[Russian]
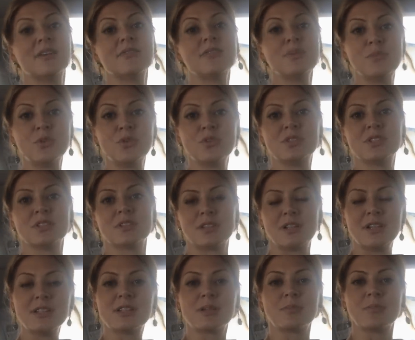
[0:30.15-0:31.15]
вы берете
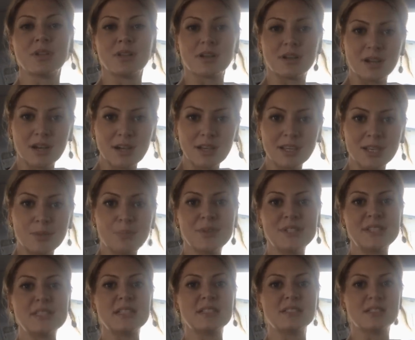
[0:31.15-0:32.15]
этот литр молока,
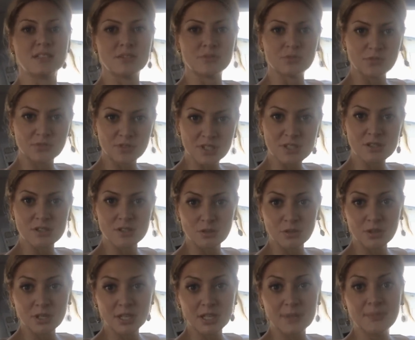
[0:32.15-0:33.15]
кипятите его в
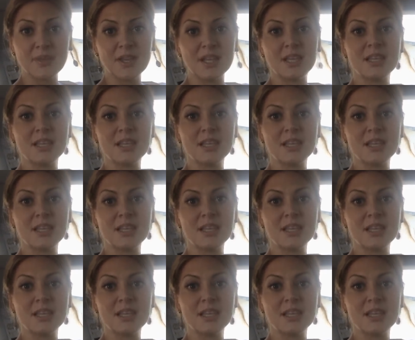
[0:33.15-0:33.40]
кастрюльке